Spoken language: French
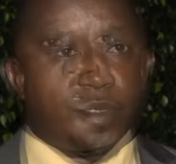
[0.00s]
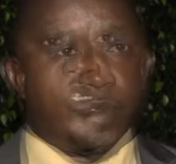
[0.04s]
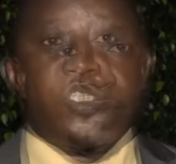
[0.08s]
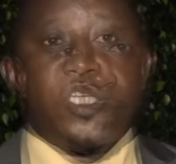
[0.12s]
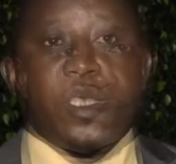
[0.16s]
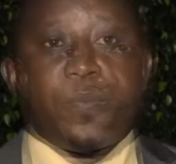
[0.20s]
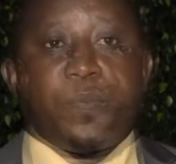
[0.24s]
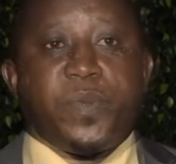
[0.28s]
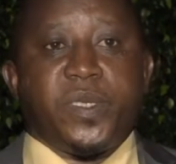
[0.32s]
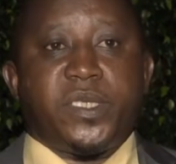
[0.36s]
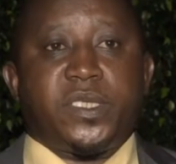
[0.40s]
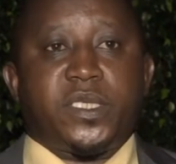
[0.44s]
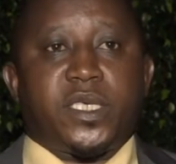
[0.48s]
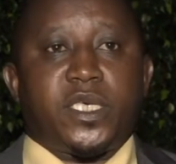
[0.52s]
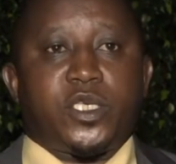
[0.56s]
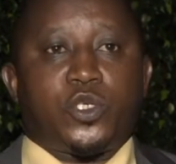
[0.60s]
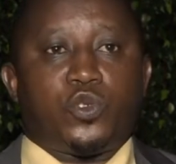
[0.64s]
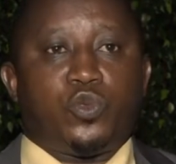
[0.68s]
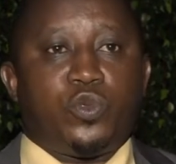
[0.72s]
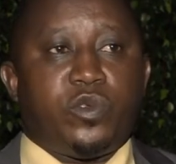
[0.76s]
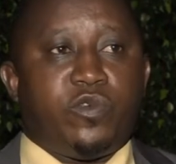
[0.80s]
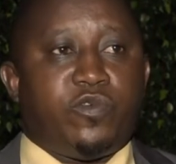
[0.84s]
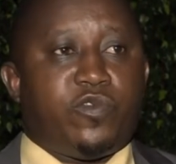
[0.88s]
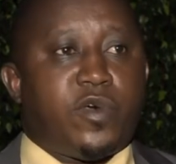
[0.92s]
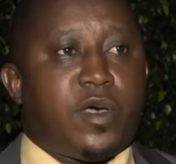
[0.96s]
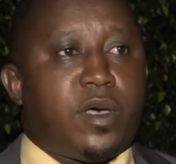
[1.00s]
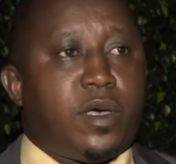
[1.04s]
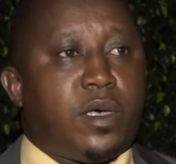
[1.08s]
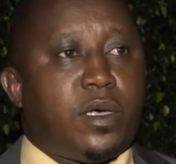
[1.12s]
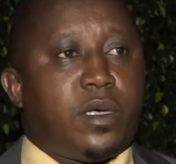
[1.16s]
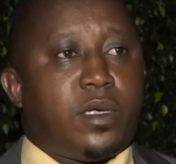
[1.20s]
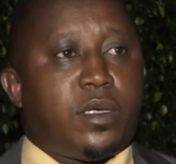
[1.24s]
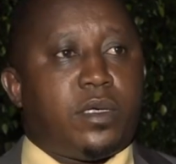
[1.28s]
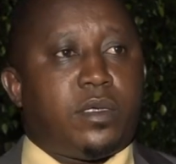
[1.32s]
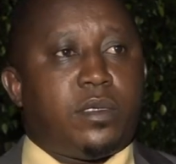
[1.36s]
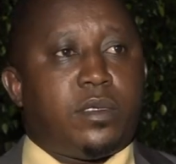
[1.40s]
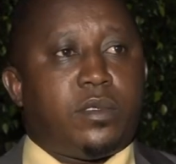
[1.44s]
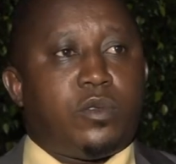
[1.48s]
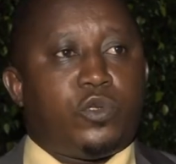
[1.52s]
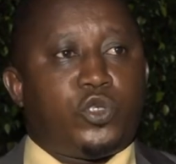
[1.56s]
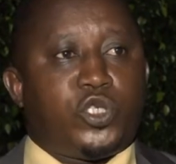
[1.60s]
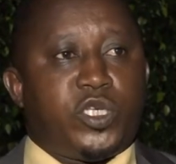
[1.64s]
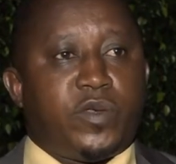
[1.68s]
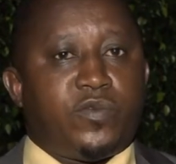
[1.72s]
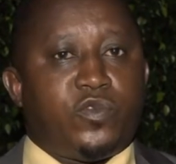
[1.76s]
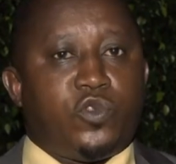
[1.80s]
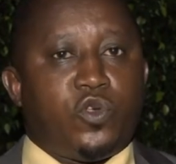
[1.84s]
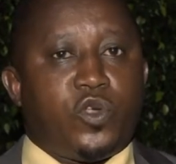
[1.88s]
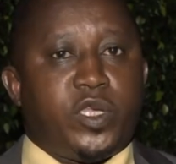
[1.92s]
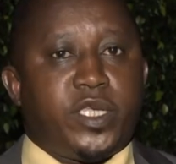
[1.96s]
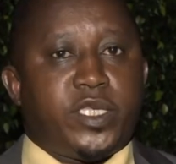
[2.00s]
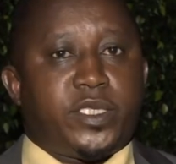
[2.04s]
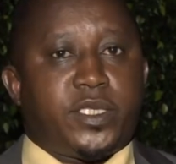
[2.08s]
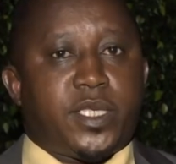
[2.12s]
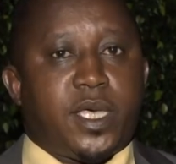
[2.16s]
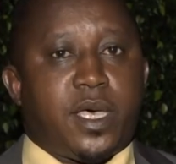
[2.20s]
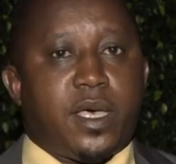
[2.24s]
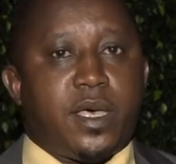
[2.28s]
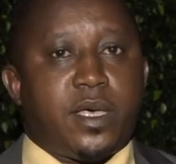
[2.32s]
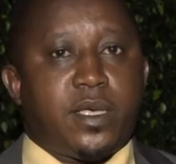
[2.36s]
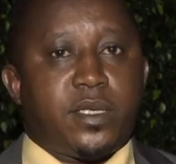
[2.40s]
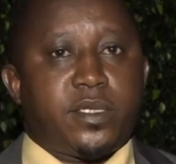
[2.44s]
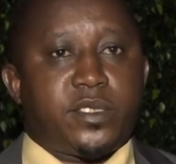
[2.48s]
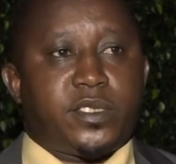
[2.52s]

Au chapitre suivant, euh, le chef de l'État